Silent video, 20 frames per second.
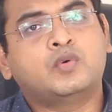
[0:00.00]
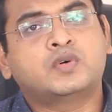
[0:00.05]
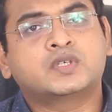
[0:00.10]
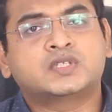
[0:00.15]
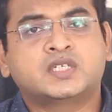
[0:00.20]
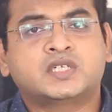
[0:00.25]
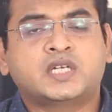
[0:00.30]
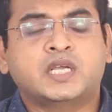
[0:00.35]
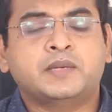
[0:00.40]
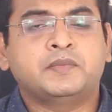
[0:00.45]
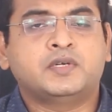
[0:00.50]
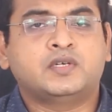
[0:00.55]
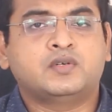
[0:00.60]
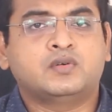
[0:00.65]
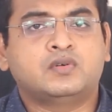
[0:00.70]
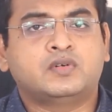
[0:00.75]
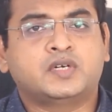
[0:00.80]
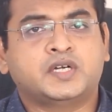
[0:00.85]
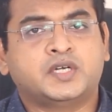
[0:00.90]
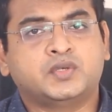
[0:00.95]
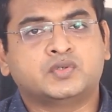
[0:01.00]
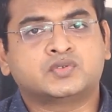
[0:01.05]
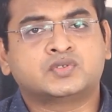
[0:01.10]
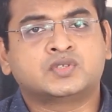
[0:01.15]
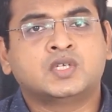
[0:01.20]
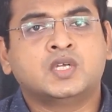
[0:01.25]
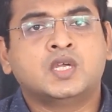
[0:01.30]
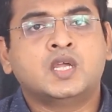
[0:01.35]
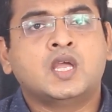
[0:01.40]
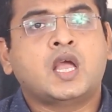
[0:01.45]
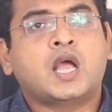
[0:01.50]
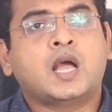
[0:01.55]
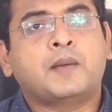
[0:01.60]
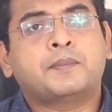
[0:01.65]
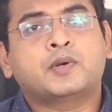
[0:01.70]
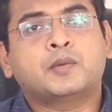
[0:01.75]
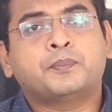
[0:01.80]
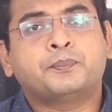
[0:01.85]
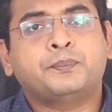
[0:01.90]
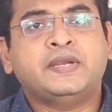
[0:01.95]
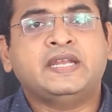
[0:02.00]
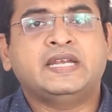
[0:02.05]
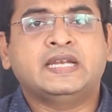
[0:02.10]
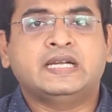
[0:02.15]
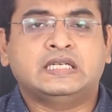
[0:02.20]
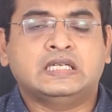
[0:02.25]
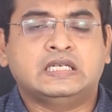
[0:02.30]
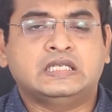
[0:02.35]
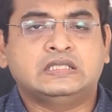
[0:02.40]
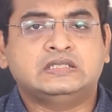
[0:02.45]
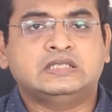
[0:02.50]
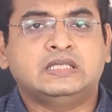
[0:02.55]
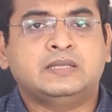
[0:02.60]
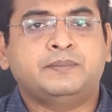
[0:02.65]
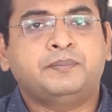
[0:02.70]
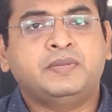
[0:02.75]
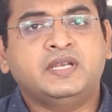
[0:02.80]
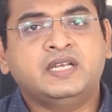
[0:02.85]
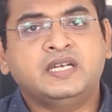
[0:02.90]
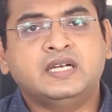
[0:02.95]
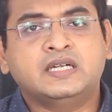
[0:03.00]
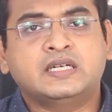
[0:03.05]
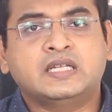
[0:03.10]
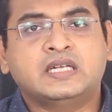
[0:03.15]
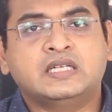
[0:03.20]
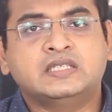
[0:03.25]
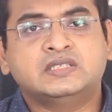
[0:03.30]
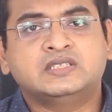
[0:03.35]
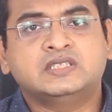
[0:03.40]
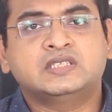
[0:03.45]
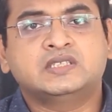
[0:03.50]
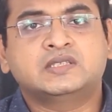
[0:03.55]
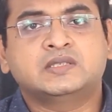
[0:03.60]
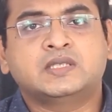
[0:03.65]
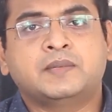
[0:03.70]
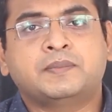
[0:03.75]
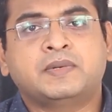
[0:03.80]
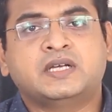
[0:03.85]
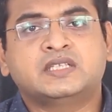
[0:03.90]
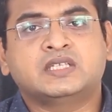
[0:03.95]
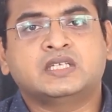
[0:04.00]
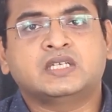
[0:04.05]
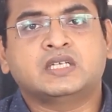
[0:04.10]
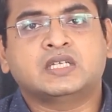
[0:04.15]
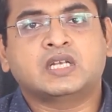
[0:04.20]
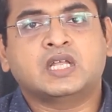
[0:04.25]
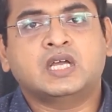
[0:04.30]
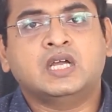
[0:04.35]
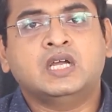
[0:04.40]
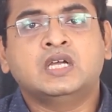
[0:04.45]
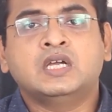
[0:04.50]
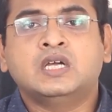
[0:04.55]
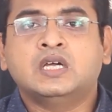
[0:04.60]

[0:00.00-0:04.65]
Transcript: ஓவர் த டைம் இட் வில் ரெடியூஸ் அப்புறம் பீனட் அலர்ஜி பீனட் அலர்ஜிஸில் பார்த்தீங்கன்னா